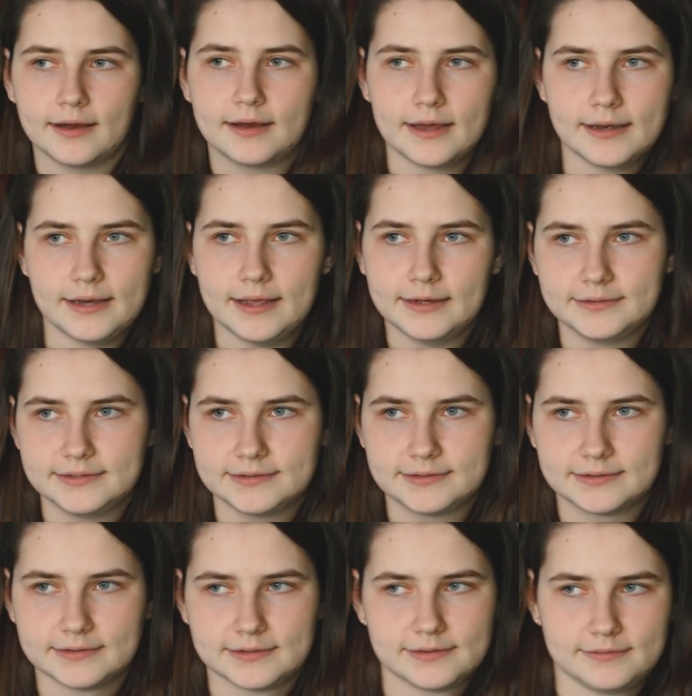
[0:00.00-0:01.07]

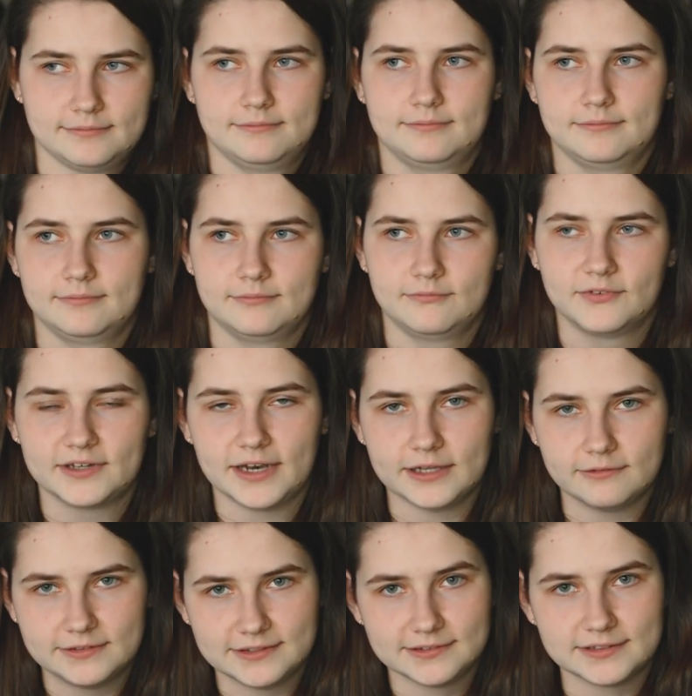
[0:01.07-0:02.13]
коннектиться,
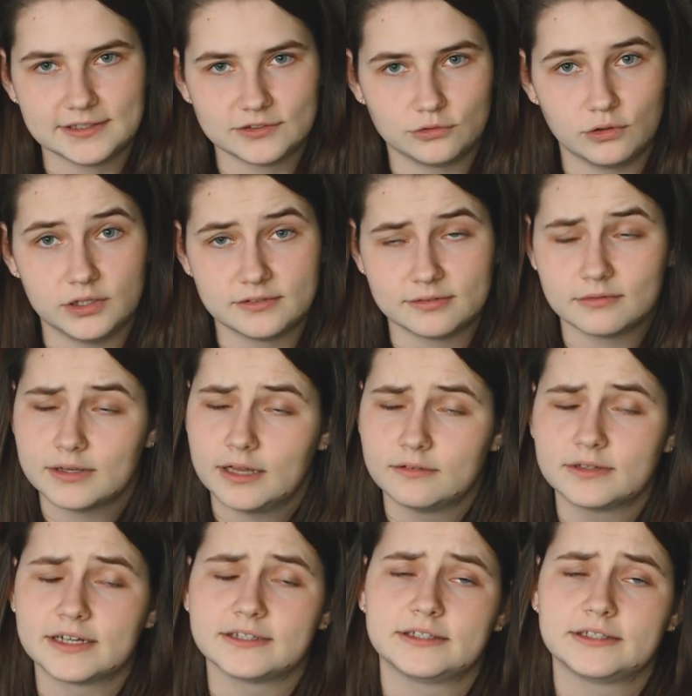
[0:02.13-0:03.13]
выкладывать инстасторис, выкладывать